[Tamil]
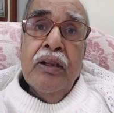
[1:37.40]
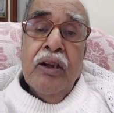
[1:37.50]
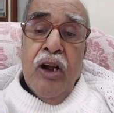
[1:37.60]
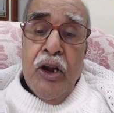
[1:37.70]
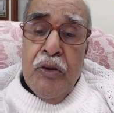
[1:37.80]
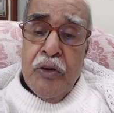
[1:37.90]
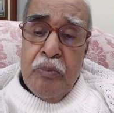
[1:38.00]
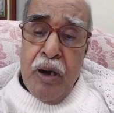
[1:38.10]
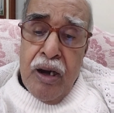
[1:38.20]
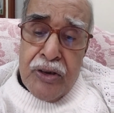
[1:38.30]
ஆன் யுவர்
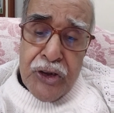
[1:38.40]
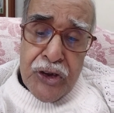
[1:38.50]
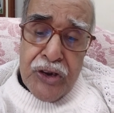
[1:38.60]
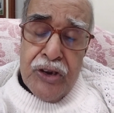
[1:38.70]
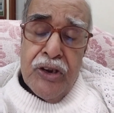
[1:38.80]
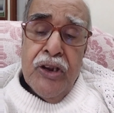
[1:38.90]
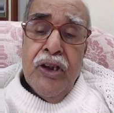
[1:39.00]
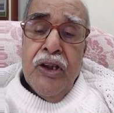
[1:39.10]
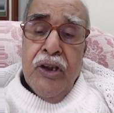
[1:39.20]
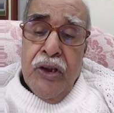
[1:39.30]
மார்ச்
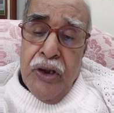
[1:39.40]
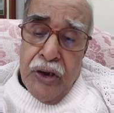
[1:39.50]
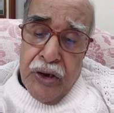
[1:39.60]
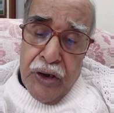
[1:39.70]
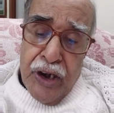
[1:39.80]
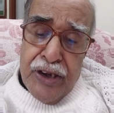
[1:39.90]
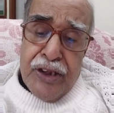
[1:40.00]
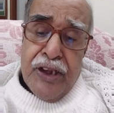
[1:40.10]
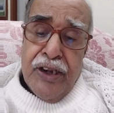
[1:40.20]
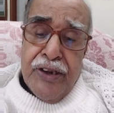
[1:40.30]
கெட்
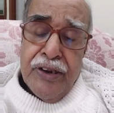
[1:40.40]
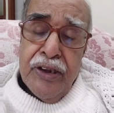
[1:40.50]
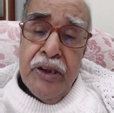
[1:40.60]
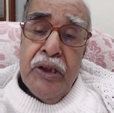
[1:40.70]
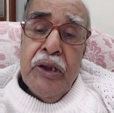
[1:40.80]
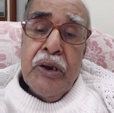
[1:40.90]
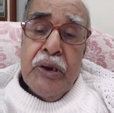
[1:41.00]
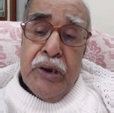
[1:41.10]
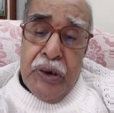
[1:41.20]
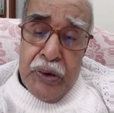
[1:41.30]
செட் கோ